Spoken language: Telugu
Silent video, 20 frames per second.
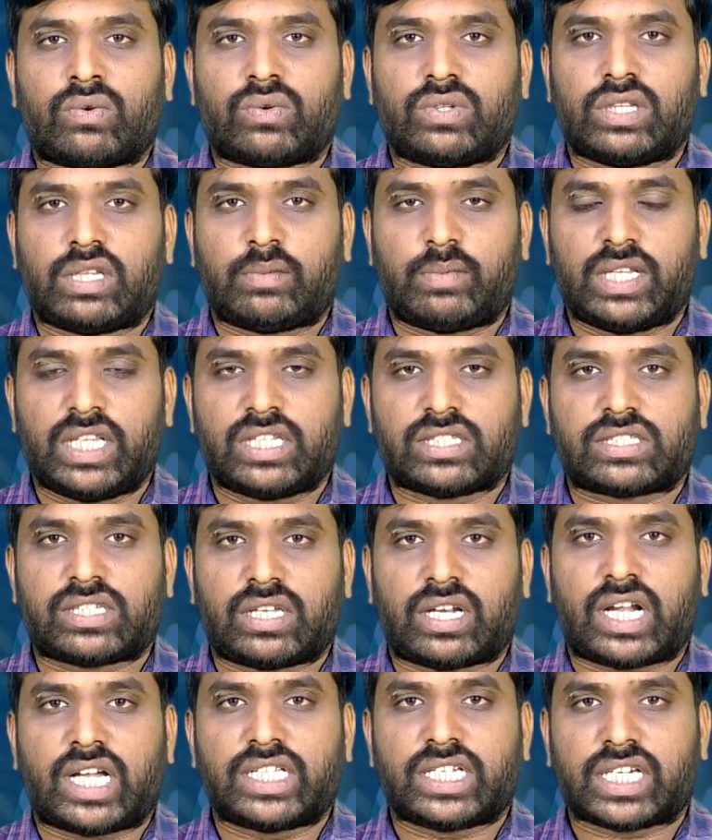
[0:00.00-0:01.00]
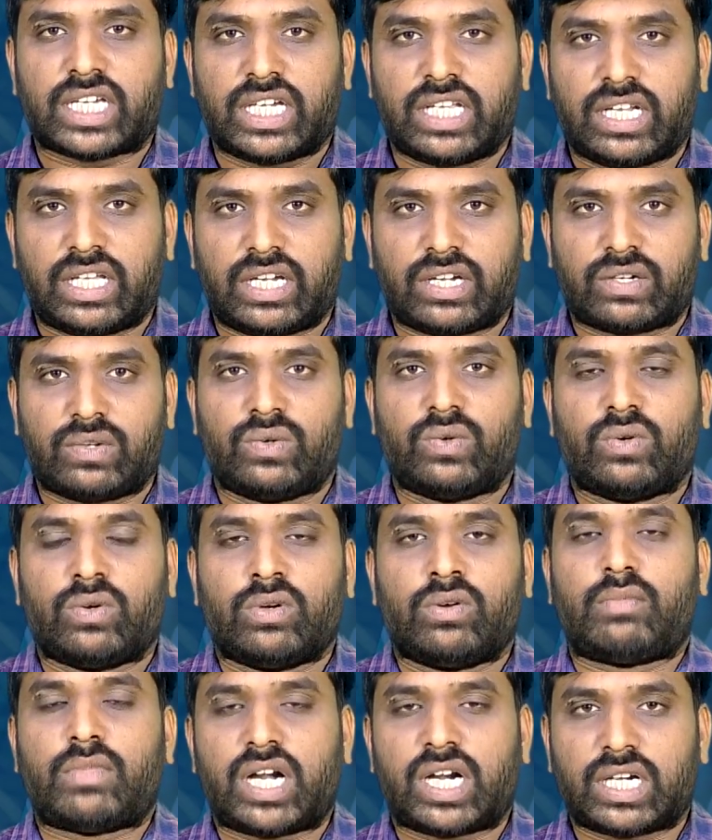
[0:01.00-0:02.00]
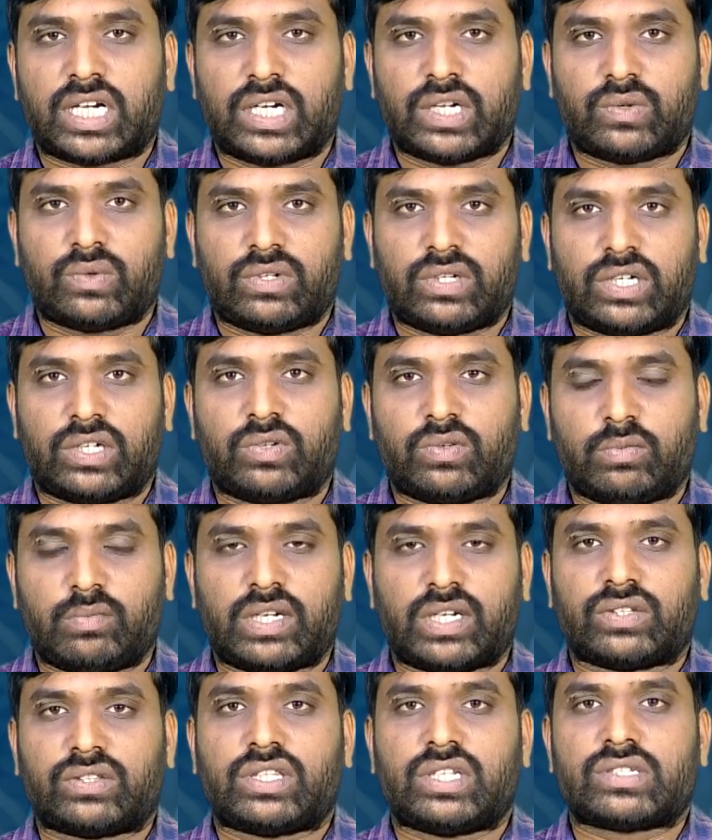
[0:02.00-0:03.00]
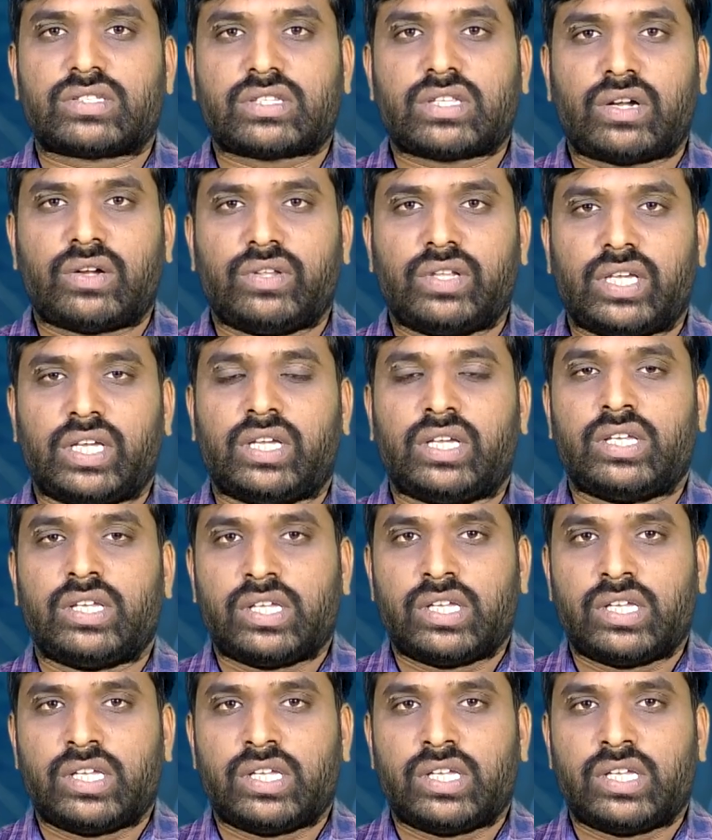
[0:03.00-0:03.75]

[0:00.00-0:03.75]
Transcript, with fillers: కొంతమంది రాజకీయ నాయకులు మాట్లాడుకుంటున్నట్టు మనకు తెలుస్తూ ఉంది